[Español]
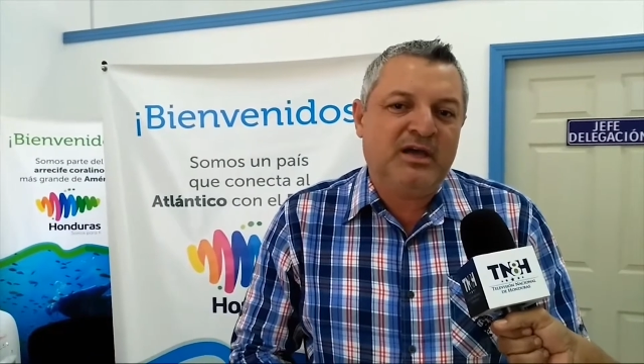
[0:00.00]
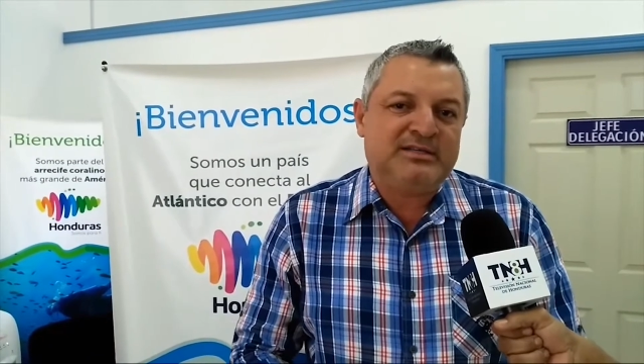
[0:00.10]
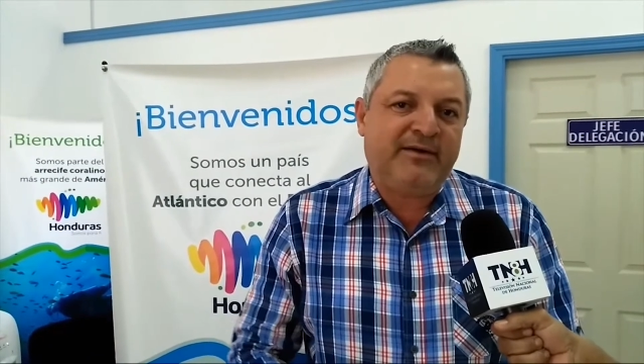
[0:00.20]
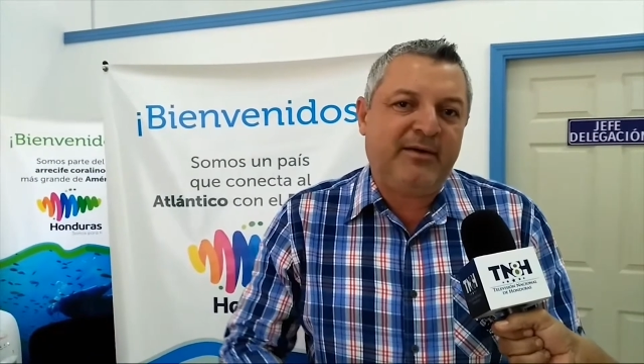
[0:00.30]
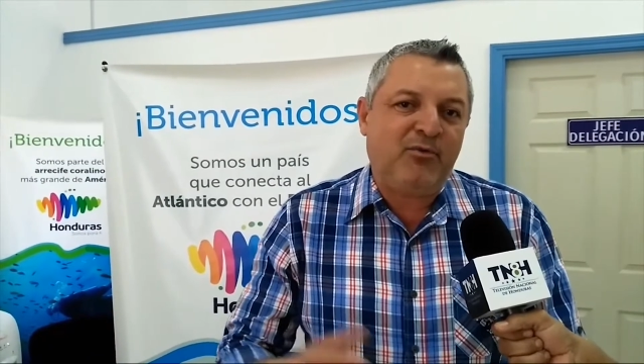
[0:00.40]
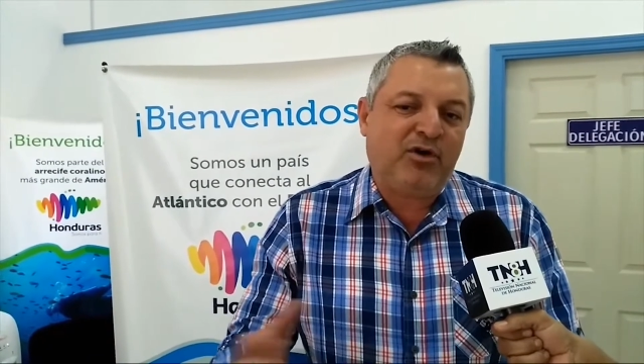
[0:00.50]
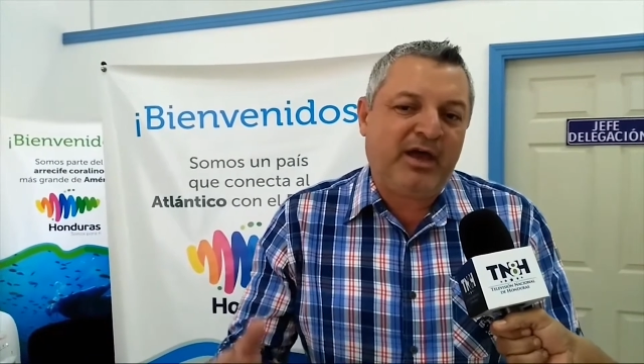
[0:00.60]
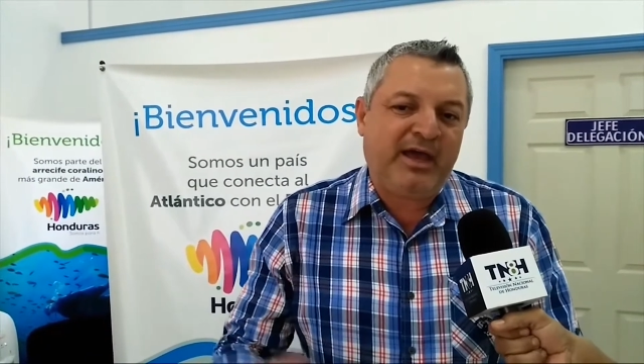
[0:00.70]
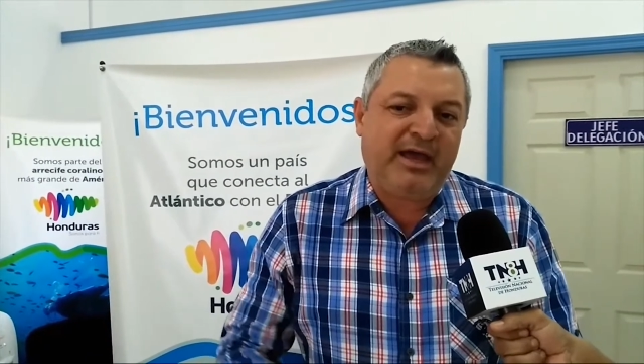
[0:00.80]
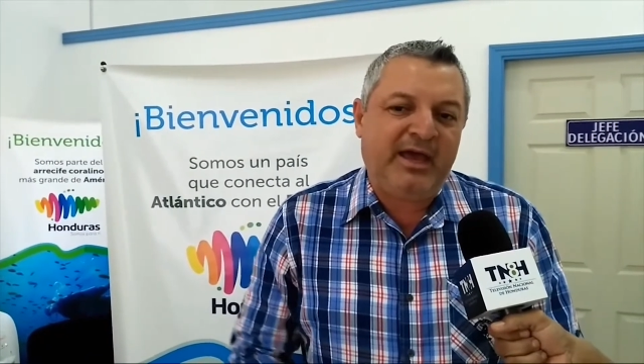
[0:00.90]
Sabemos
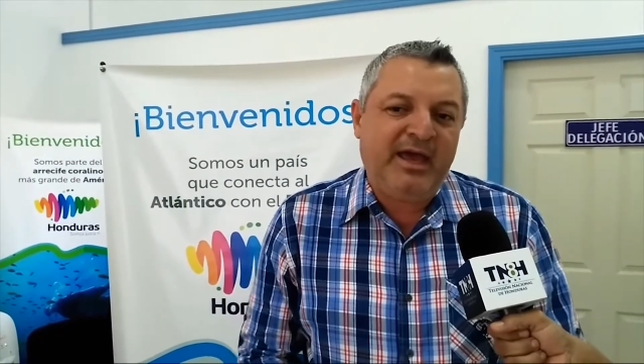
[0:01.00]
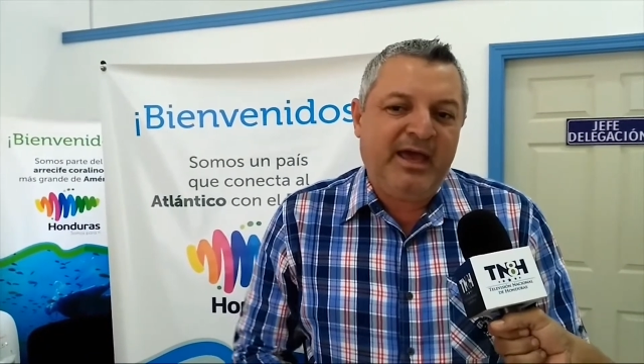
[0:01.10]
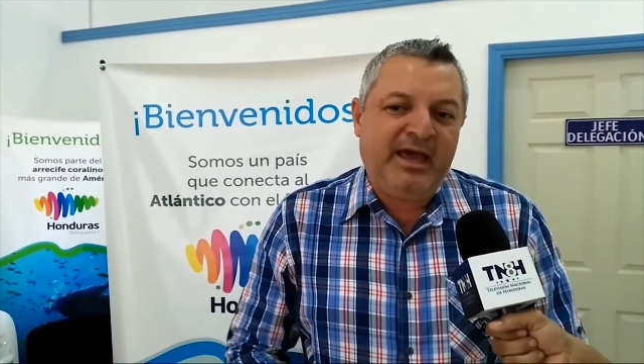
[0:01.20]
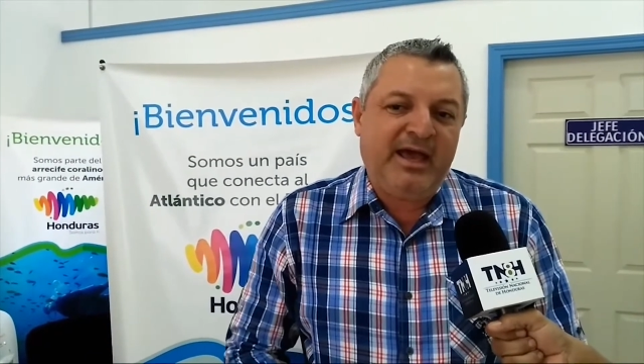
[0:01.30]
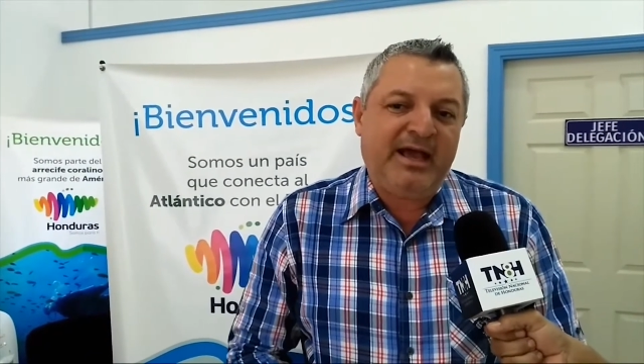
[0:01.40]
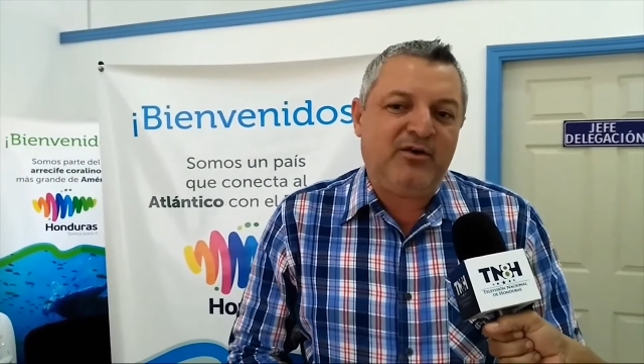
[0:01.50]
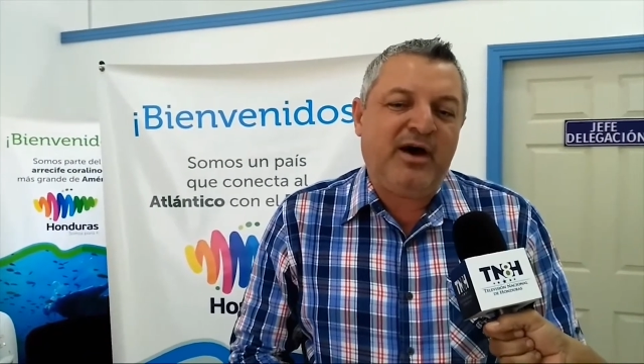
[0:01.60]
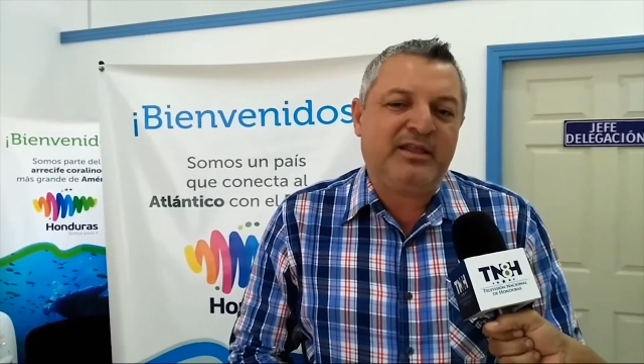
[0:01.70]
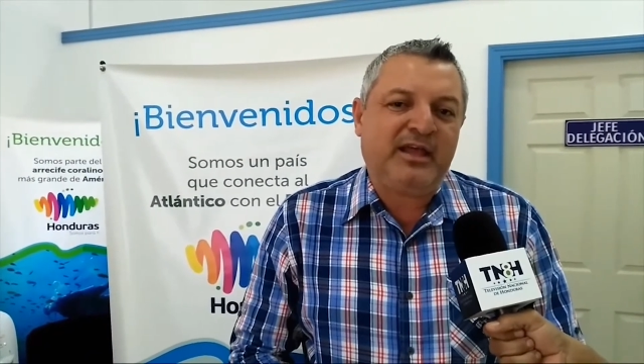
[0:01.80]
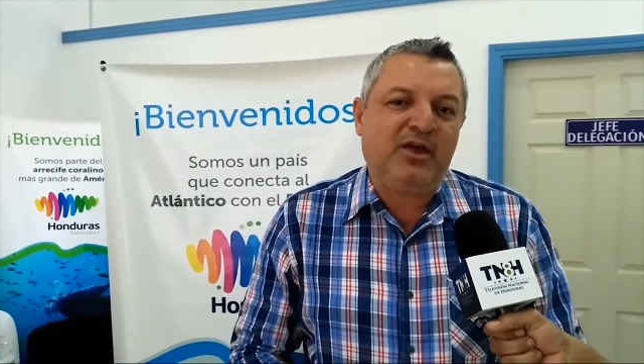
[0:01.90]
que en años
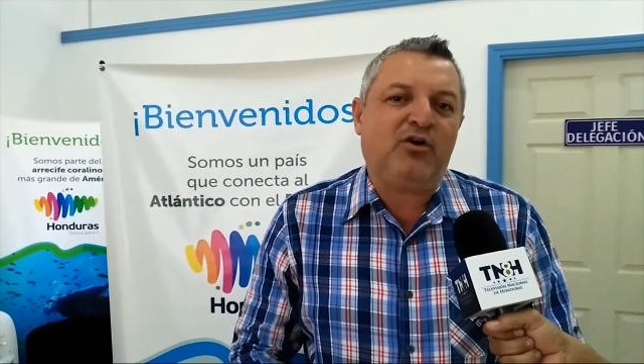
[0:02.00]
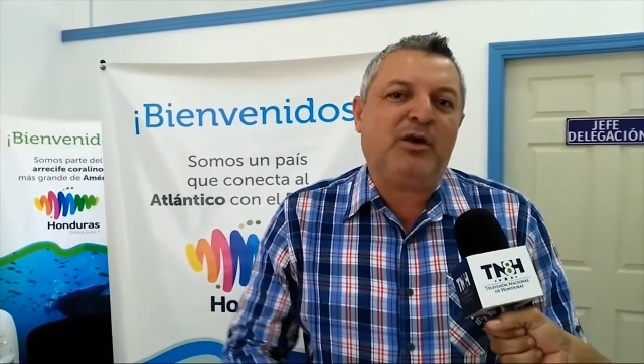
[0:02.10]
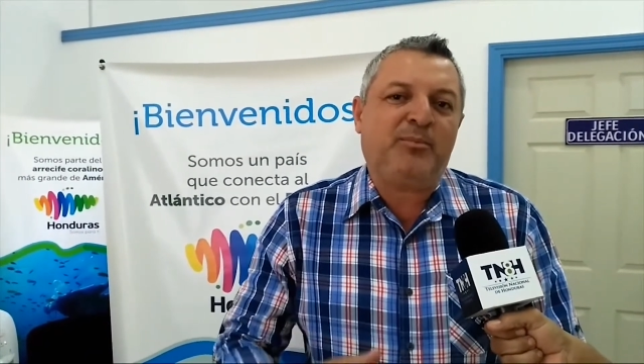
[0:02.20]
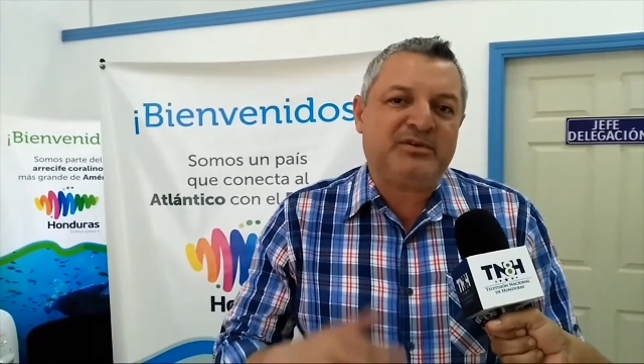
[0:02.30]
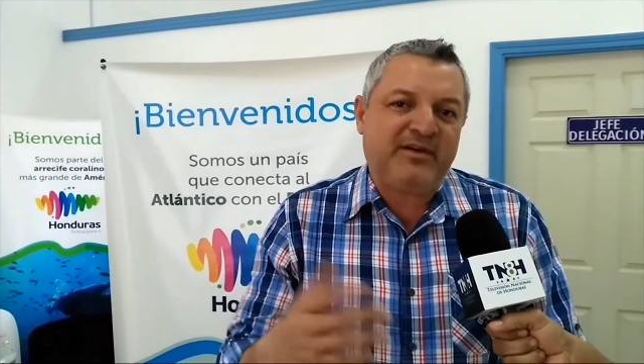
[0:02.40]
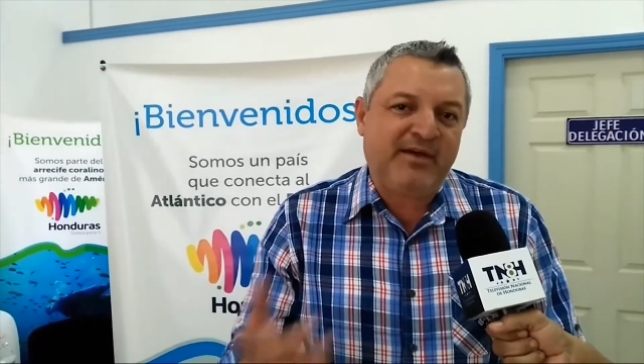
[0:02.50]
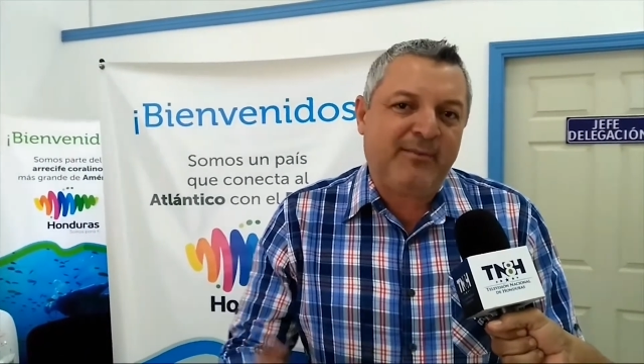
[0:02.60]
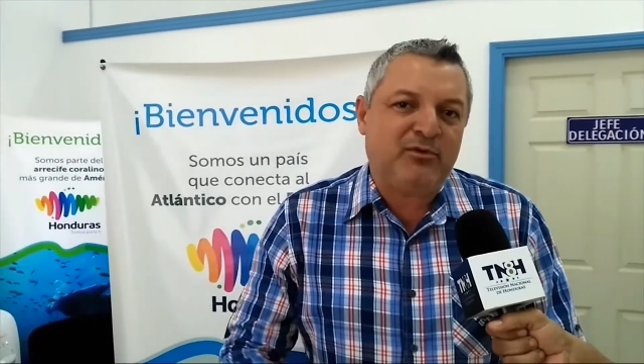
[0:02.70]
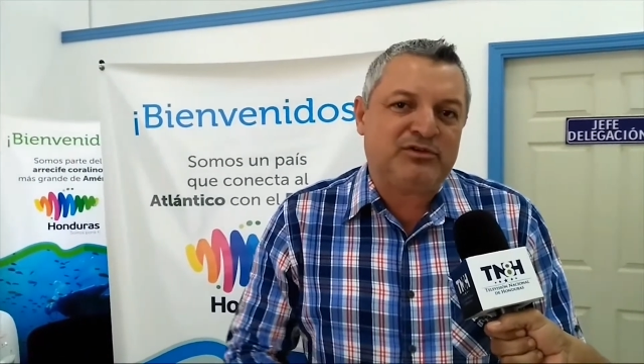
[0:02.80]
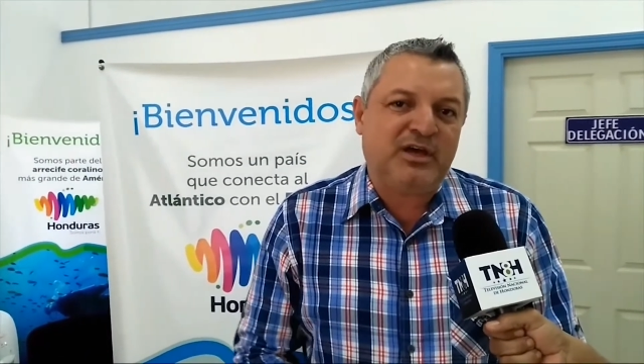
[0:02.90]
anteriores pues
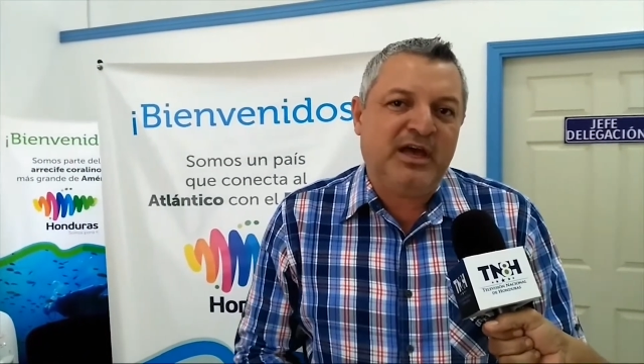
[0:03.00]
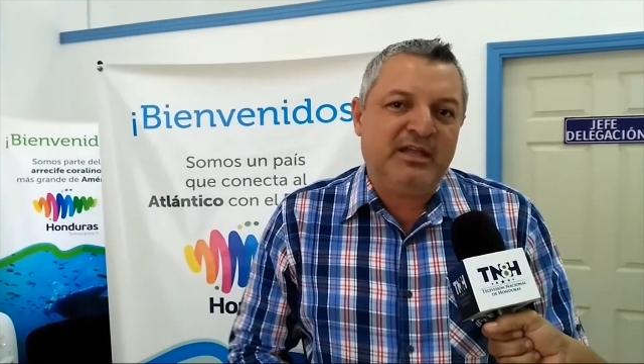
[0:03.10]
habíamos